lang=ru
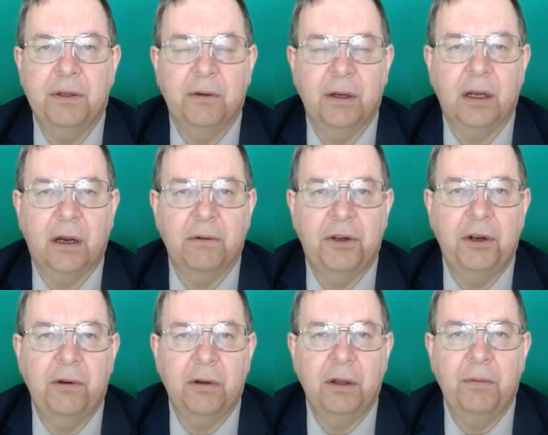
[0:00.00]
он играл
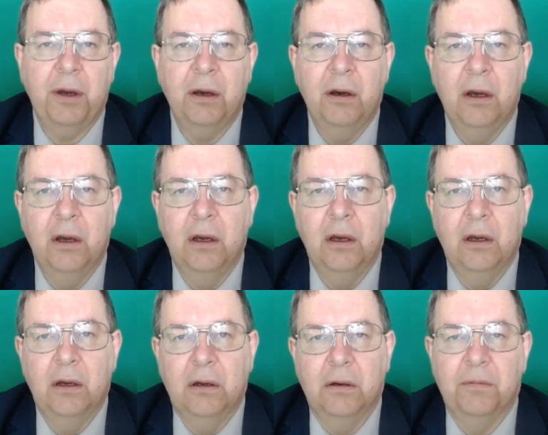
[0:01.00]
черными,
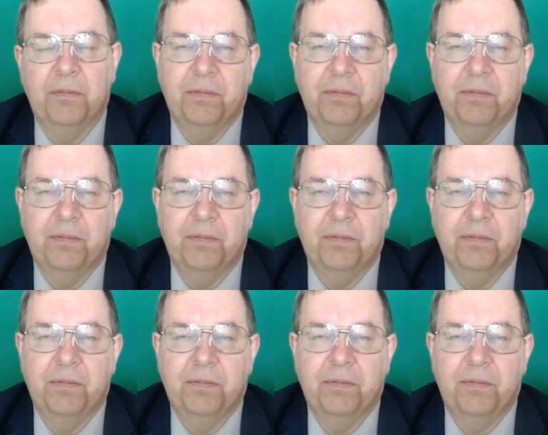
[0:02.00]
э,